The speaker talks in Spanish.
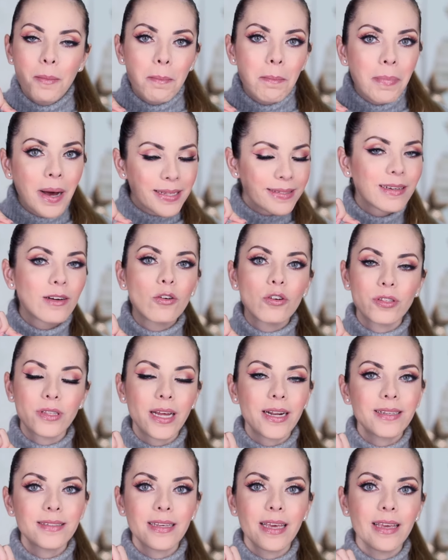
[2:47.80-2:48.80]
vas a
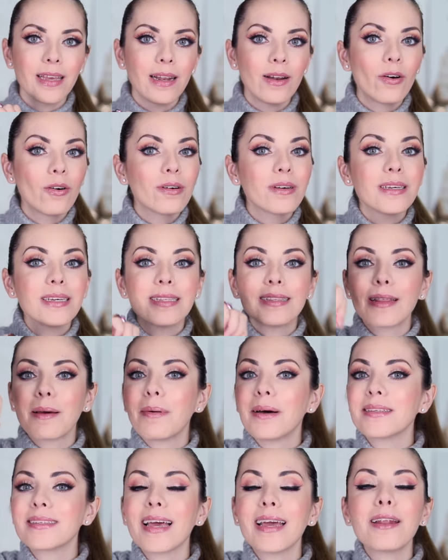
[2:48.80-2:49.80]
cortar ese hilo y te
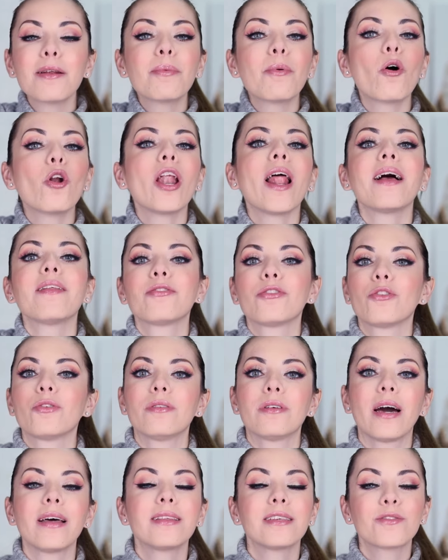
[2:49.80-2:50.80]
vas a ir
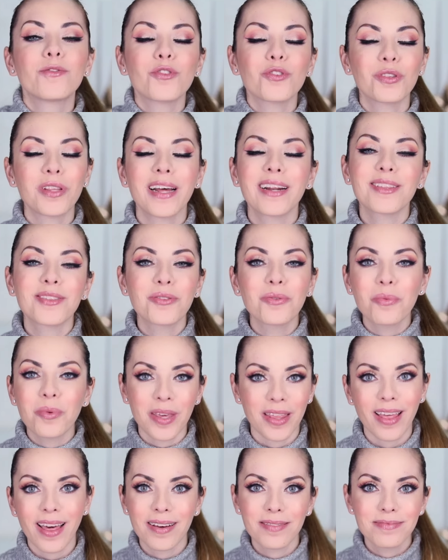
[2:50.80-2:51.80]
volando a disfrutar tu
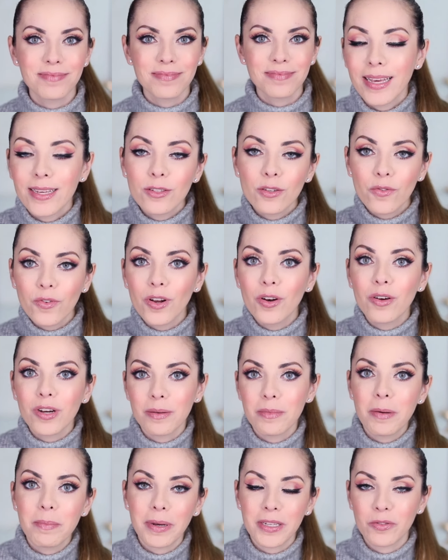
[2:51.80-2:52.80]
vida. Eso fue lo
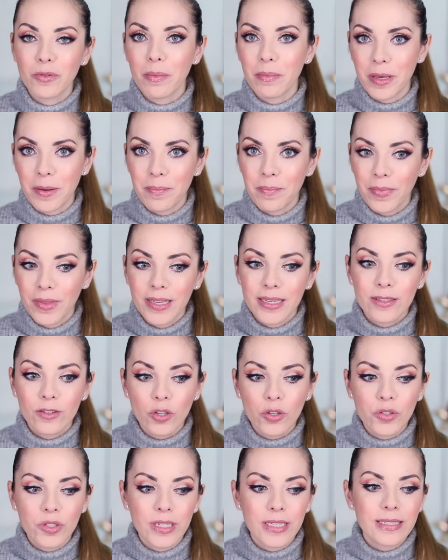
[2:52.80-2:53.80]
que me pasó a mí.
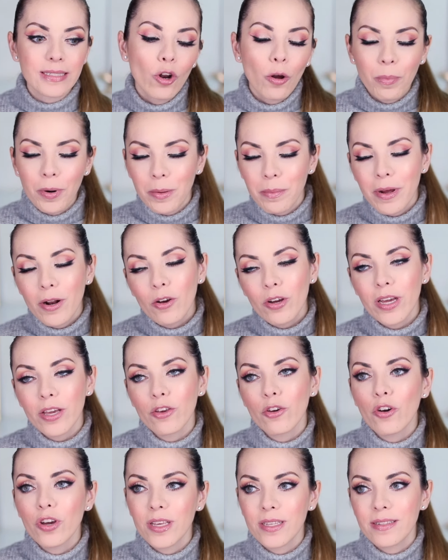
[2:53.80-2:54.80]
Entonces, lo primero
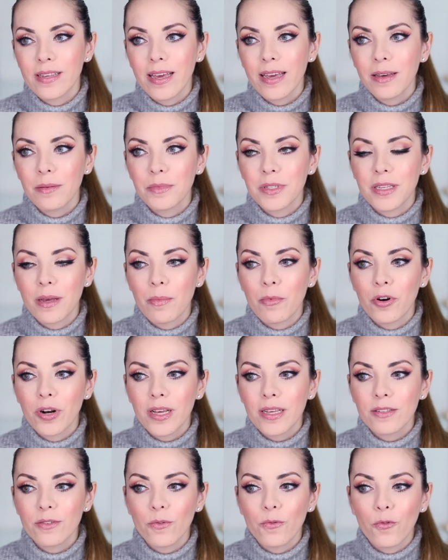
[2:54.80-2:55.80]
que yo hice, mis
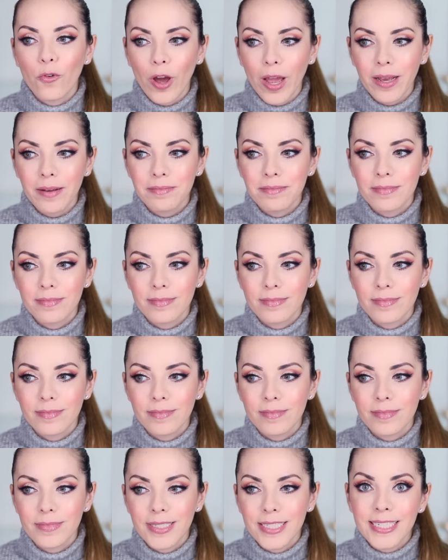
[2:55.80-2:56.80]
amores, fue
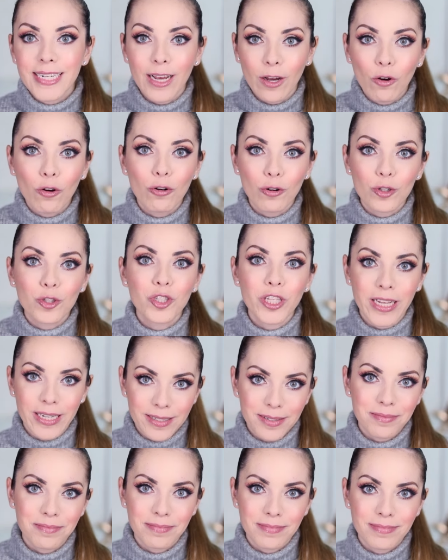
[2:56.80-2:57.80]

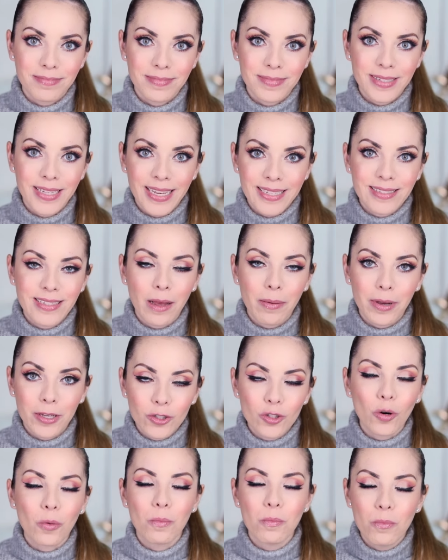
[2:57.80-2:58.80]
reconocer que estaba
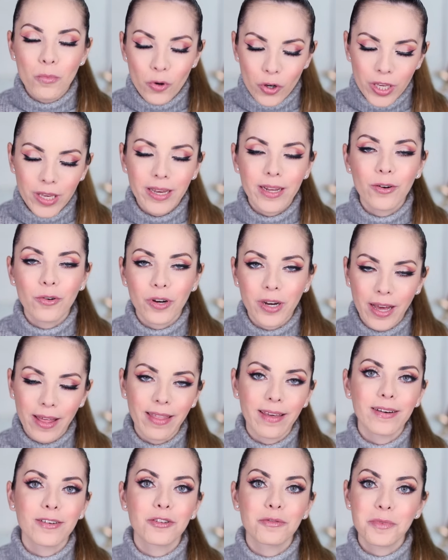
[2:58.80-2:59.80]
yo muy
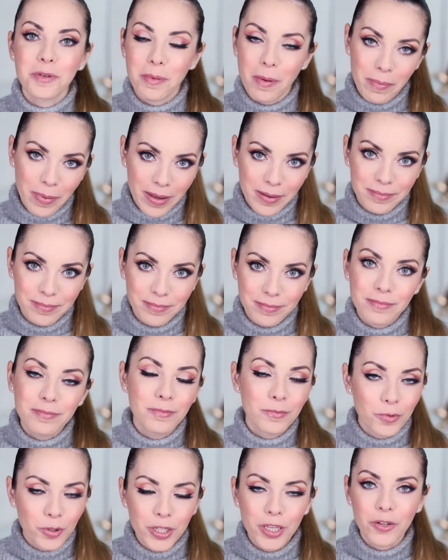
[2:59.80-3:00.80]
enojada con mi papá.
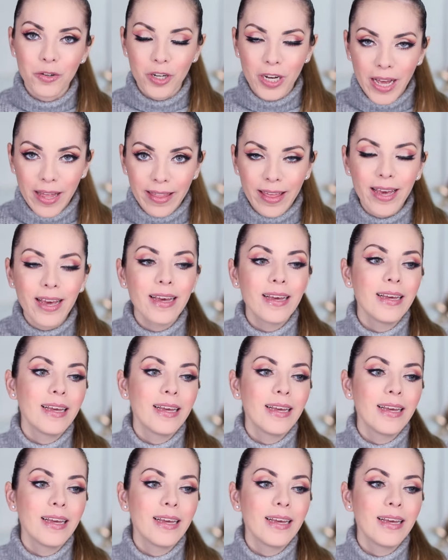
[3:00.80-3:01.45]
Muy enojada.